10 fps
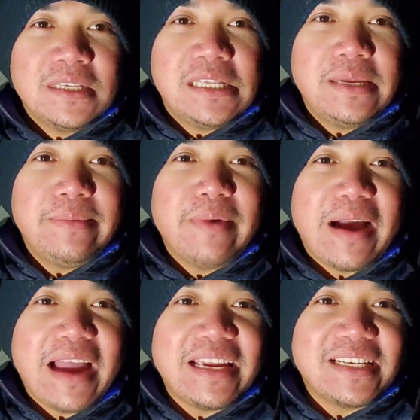Hindi
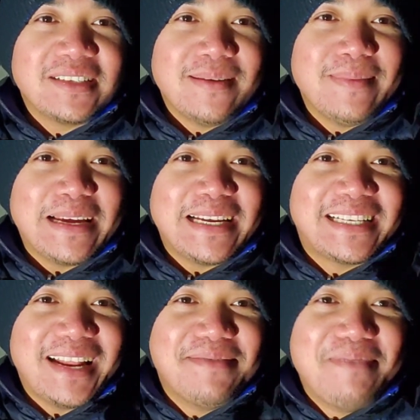makaya yung lamig
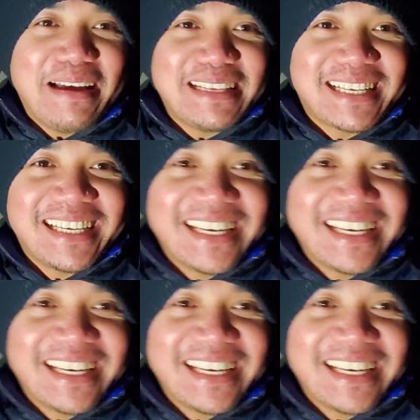sa labas.